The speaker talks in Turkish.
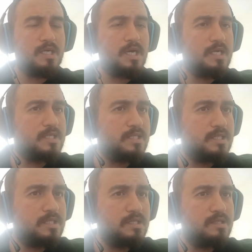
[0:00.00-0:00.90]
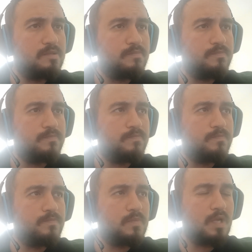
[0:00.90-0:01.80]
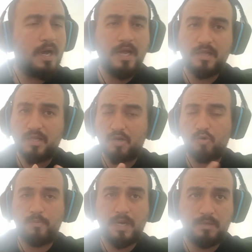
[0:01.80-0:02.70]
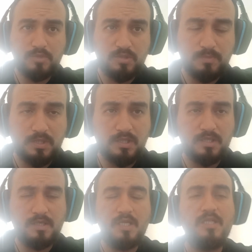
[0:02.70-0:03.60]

karısını hayattan koparmış mıdır?